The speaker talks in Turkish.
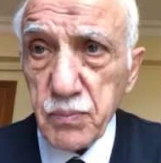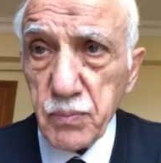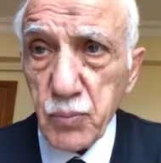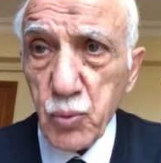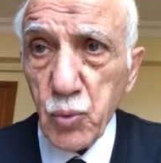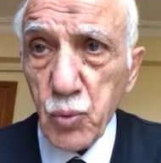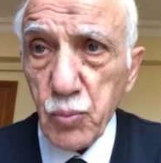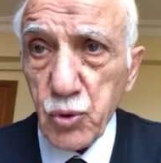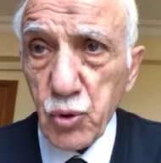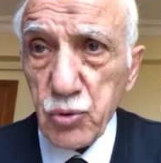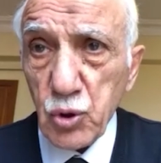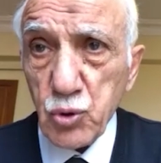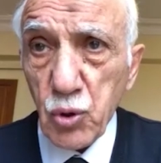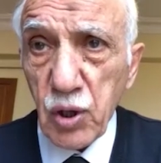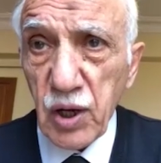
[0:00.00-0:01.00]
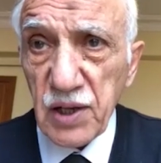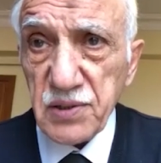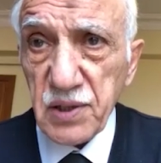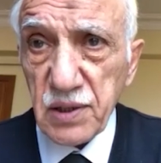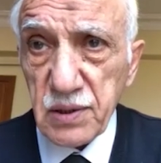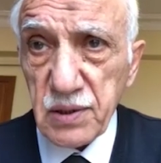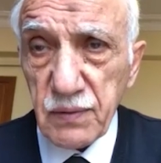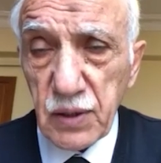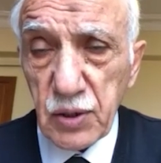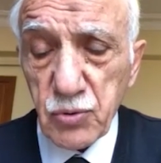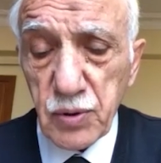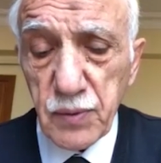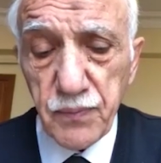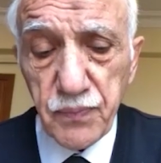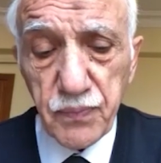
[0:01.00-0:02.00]
bu, bu nokta çok hassas
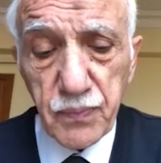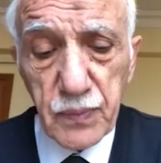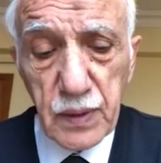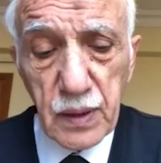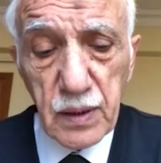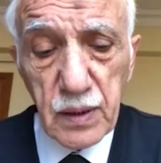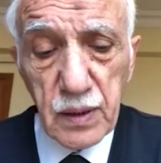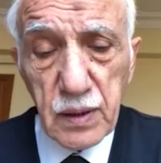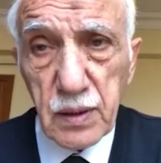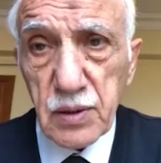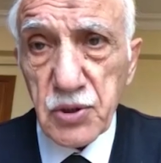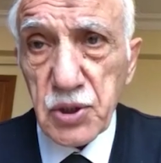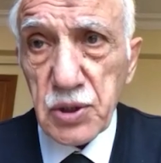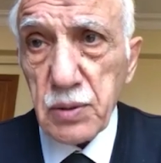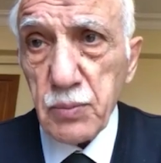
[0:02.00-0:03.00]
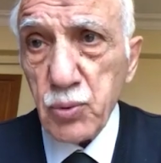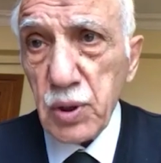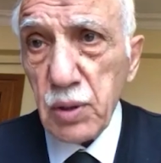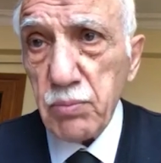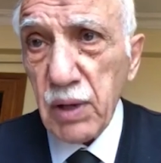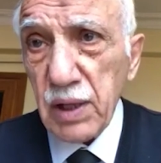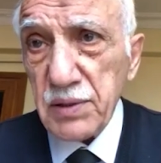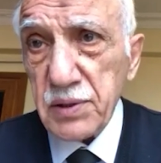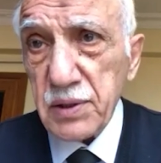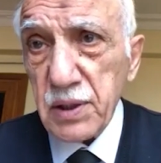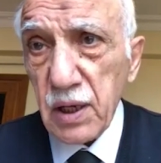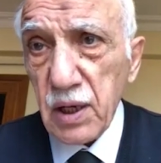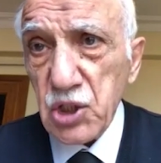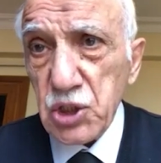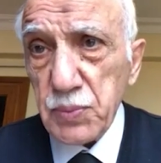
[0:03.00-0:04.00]
davranıyor. Şimdi burada
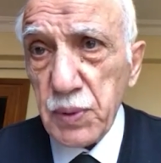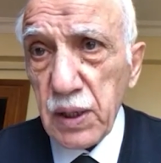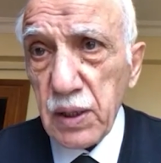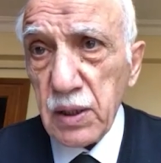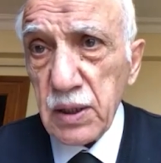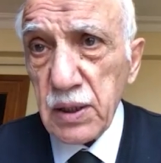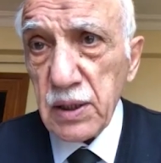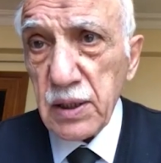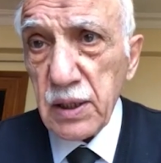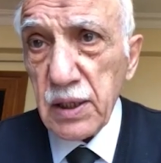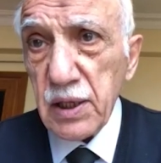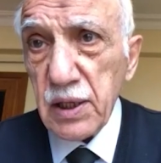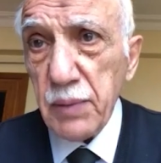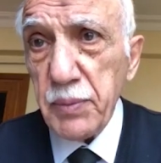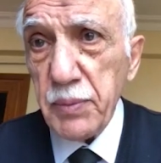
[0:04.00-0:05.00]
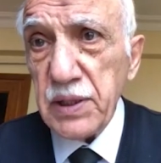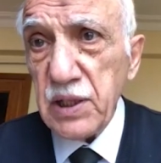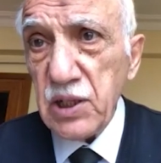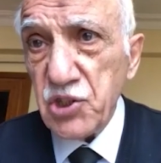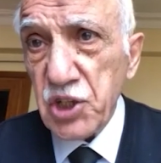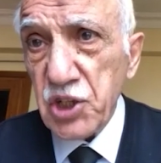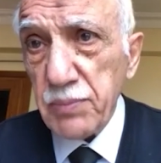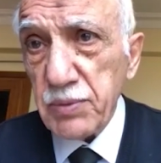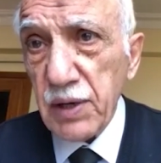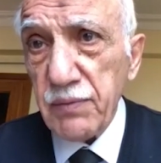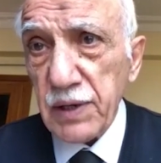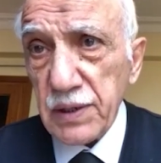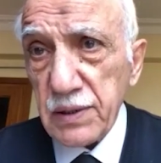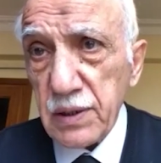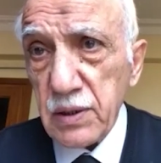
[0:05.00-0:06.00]
mantıken acaba ebedi cehennemde
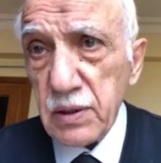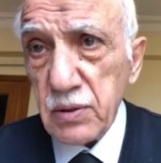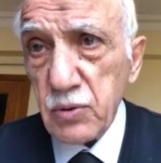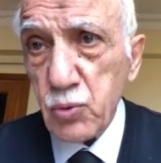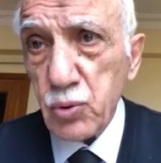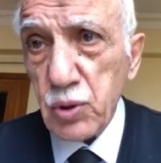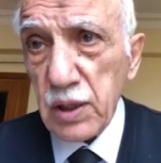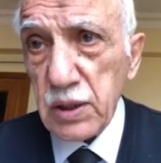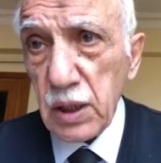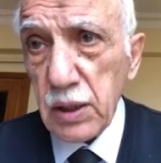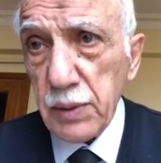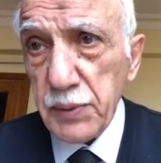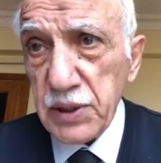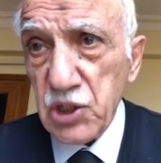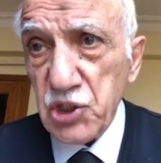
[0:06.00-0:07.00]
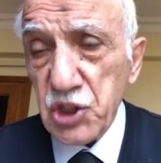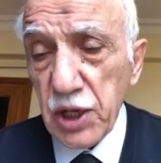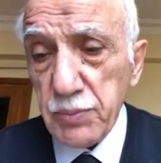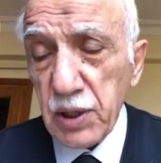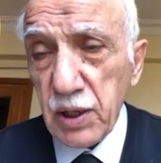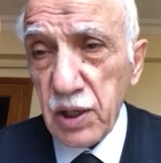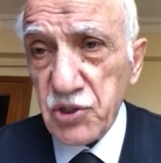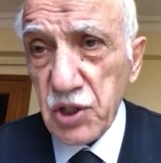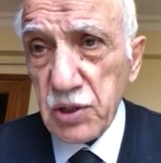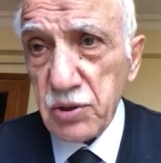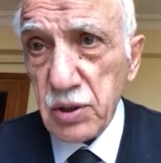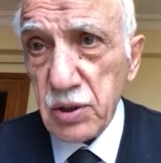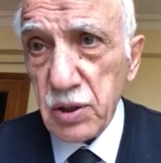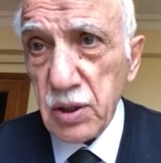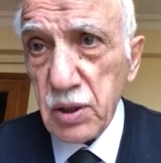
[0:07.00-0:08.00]
var. Kur'an'da ebedi cehennemde kalacak
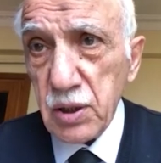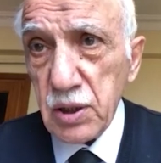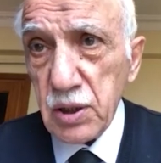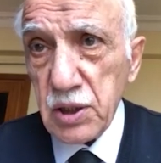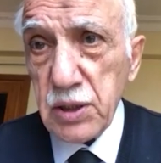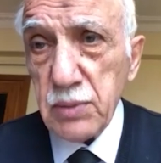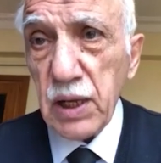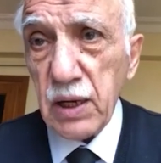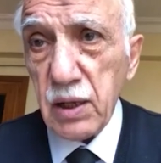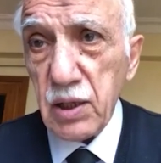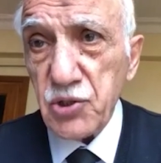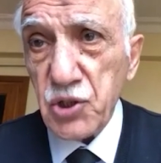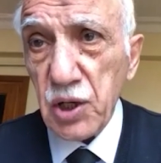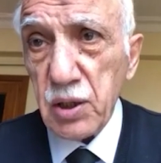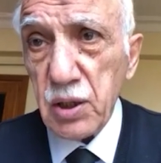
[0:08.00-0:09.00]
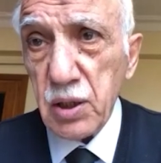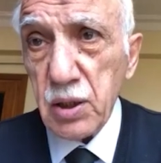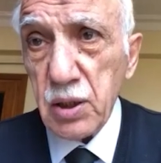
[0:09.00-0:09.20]
diye. Kimler kalacak?